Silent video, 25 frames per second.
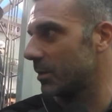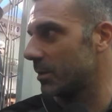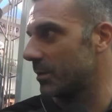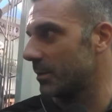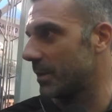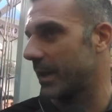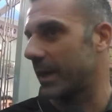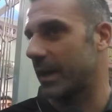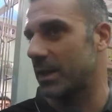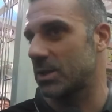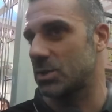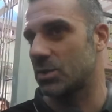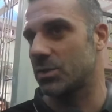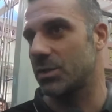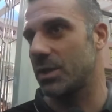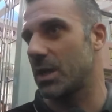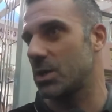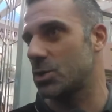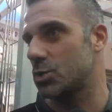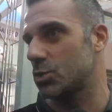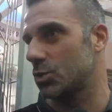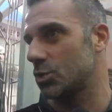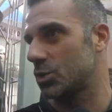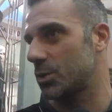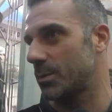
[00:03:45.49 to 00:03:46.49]
mi pare che sono
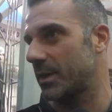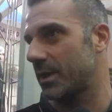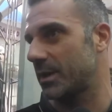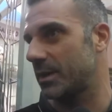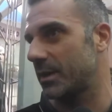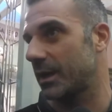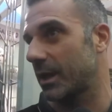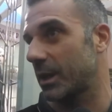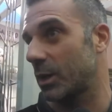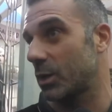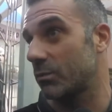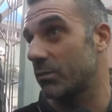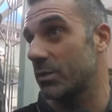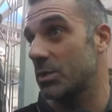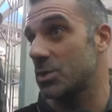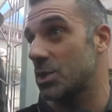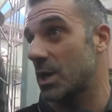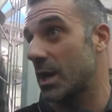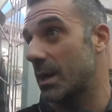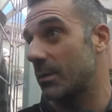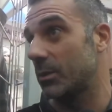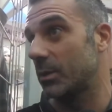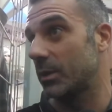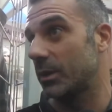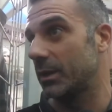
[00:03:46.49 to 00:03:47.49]
10-11 partite che non
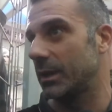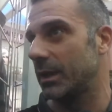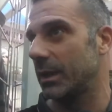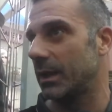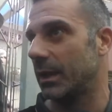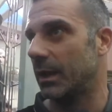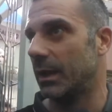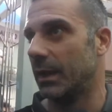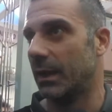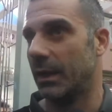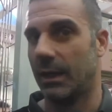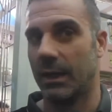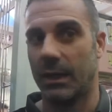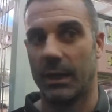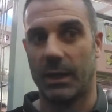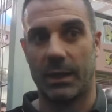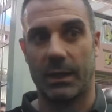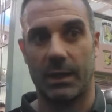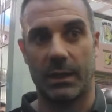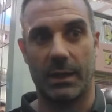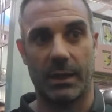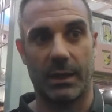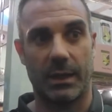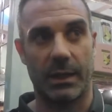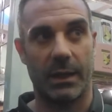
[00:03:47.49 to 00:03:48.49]
vinciamo, quindi
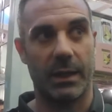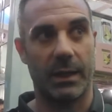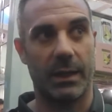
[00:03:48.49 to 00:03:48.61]
10,